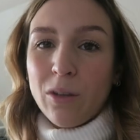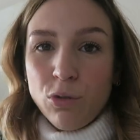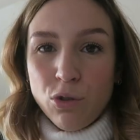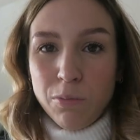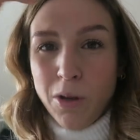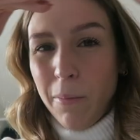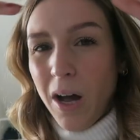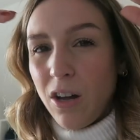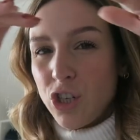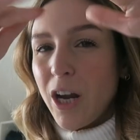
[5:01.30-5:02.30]
mettons une coupe de
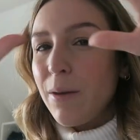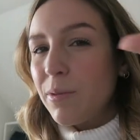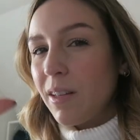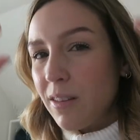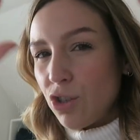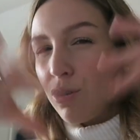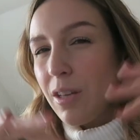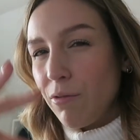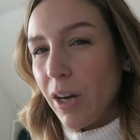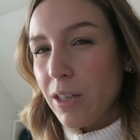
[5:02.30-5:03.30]
branchailles, peut-être déjà
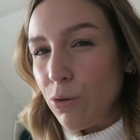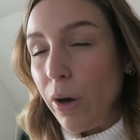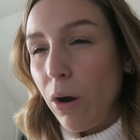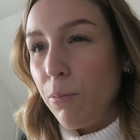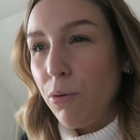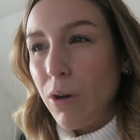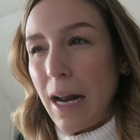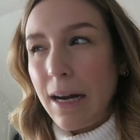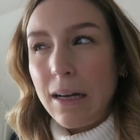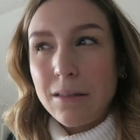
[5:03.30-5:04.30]
ça va réduire un peu
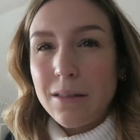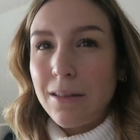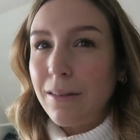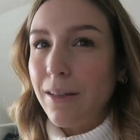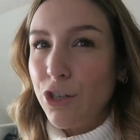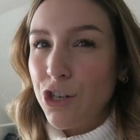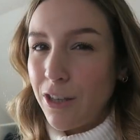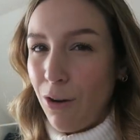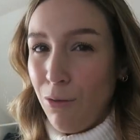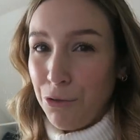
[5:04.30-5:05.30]
la quantité de neige
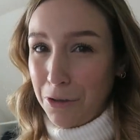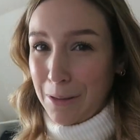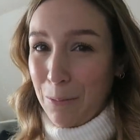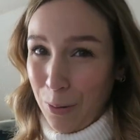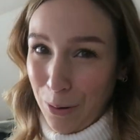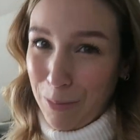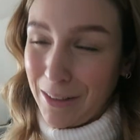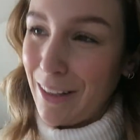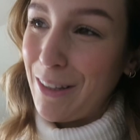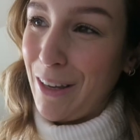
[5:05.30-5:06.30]
qui tombe, je sais pas,
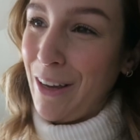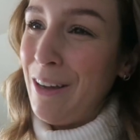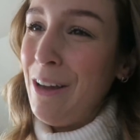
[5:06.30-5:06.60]
peut-être que